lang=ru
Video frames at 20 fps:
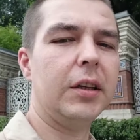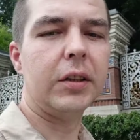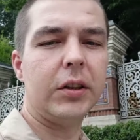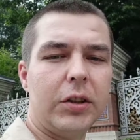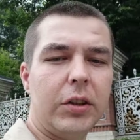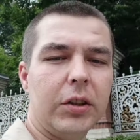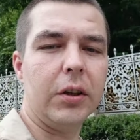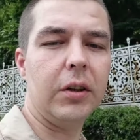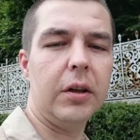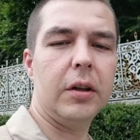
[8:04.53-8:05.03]

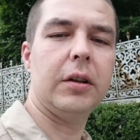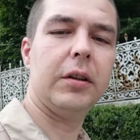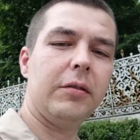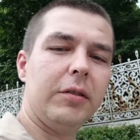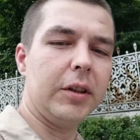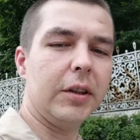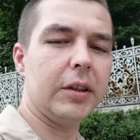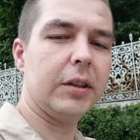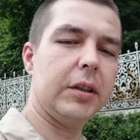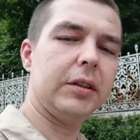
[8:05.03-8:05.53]
Все.
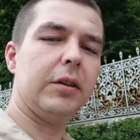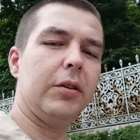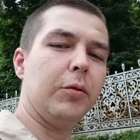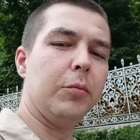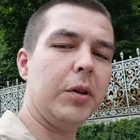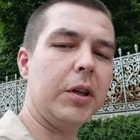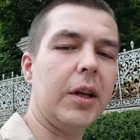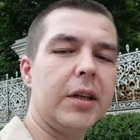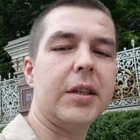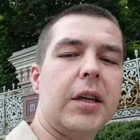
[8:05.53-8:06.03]
Вы у
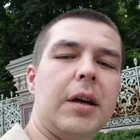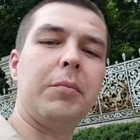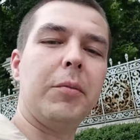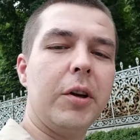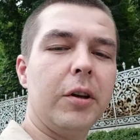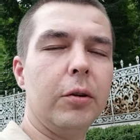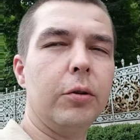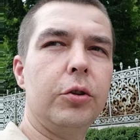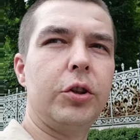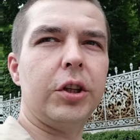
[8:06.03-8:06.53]
меня
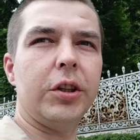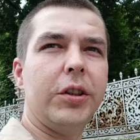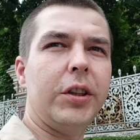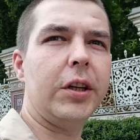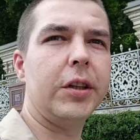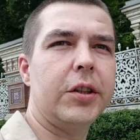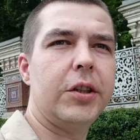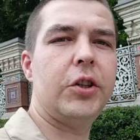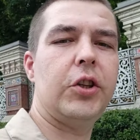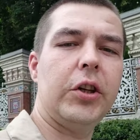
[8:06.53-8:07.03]
самые лучшие
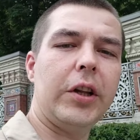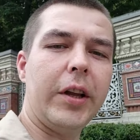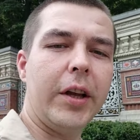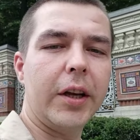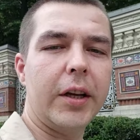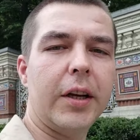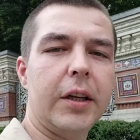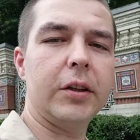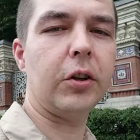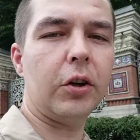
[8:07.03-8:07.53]
30
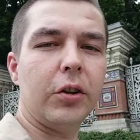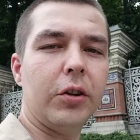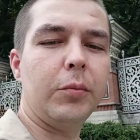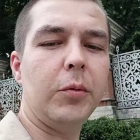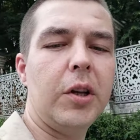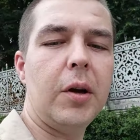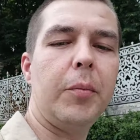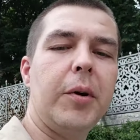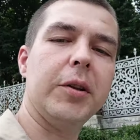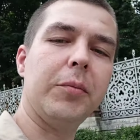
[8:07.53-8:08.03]
человек, которые на
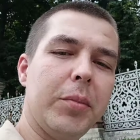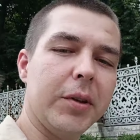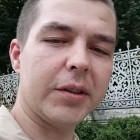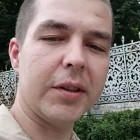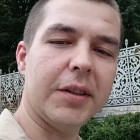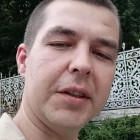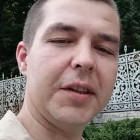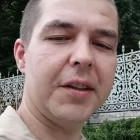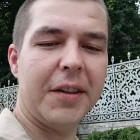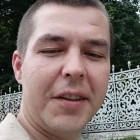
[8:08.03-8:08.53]
меня
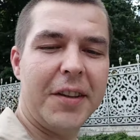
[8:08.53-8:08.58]
подписаны.